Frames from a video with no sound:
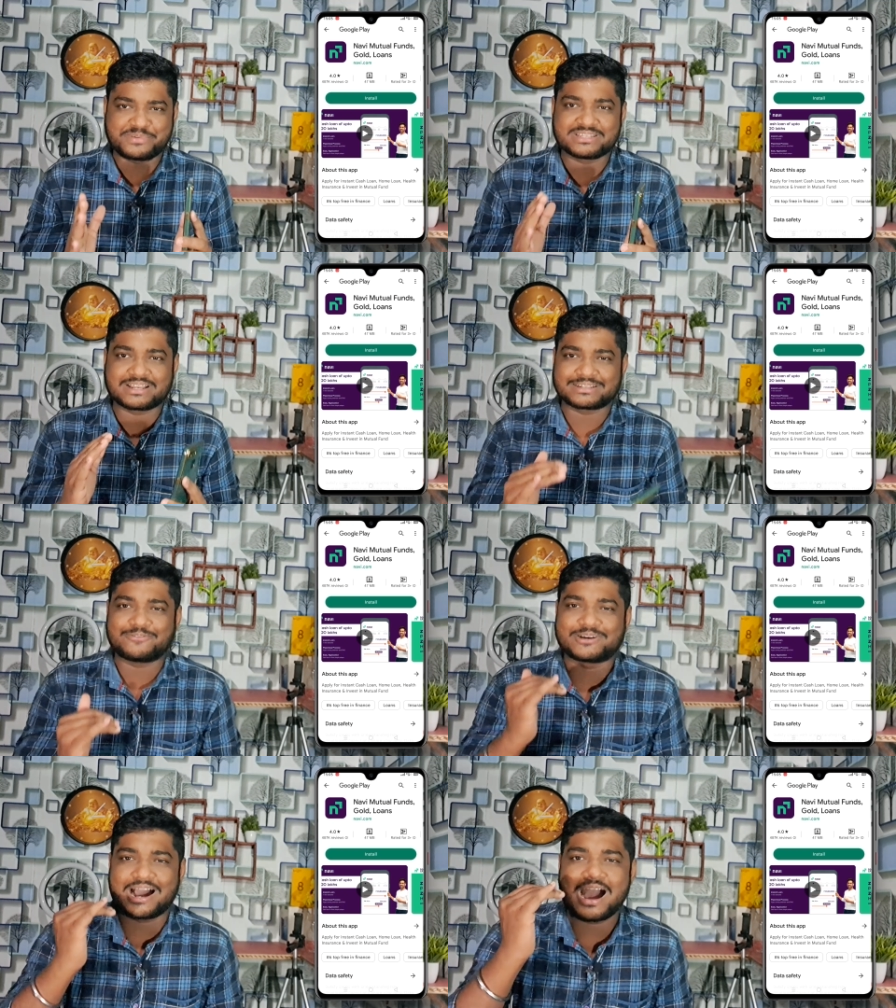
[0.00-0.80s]
मिल सकते
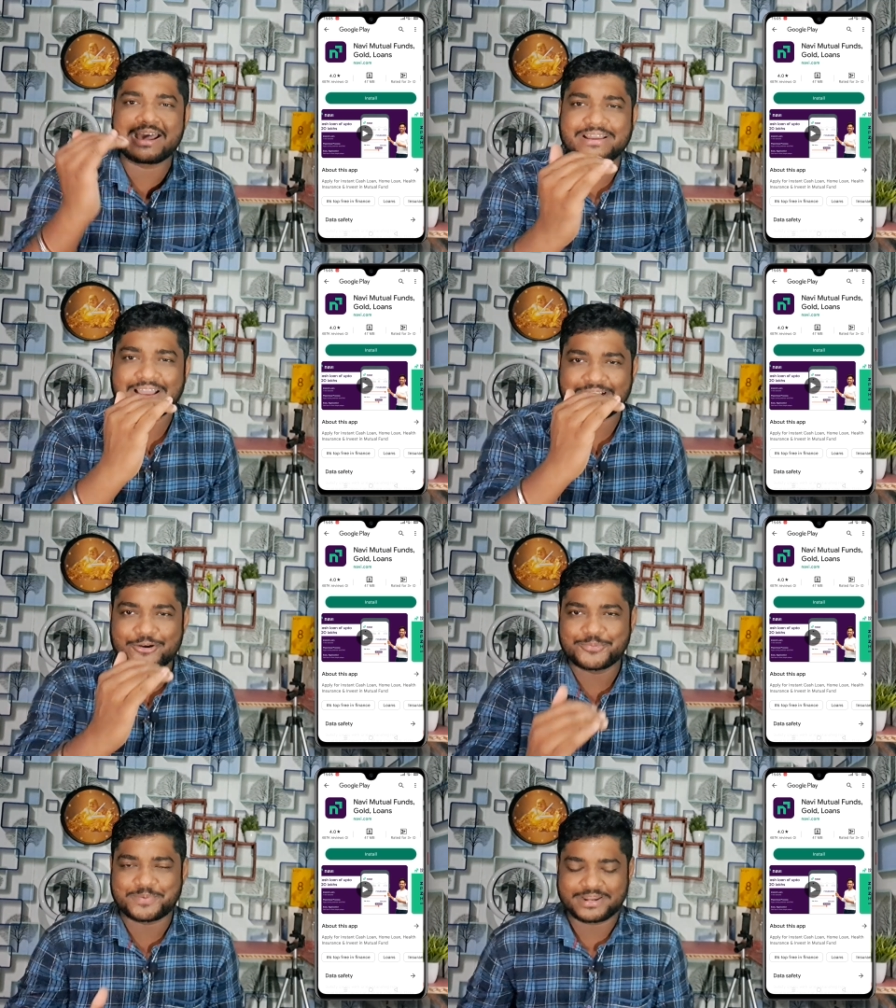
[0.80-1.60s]
हैं आपका हर एक
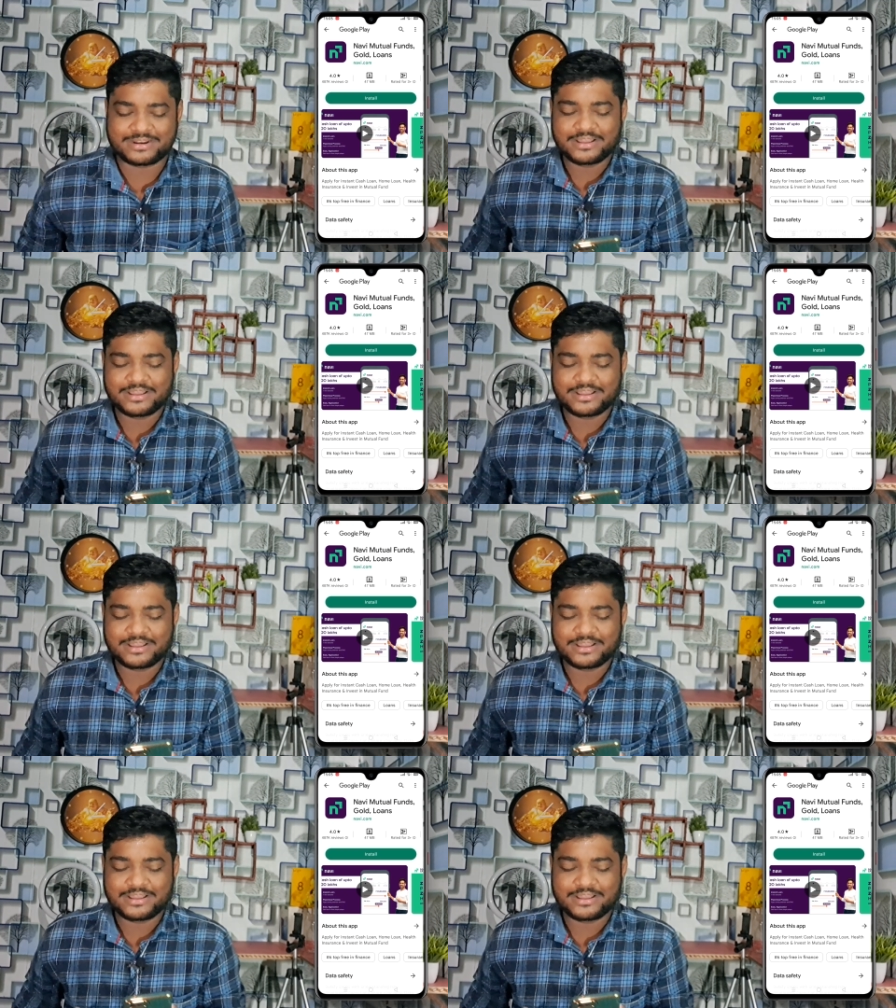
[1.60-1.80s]
अकाउंट पे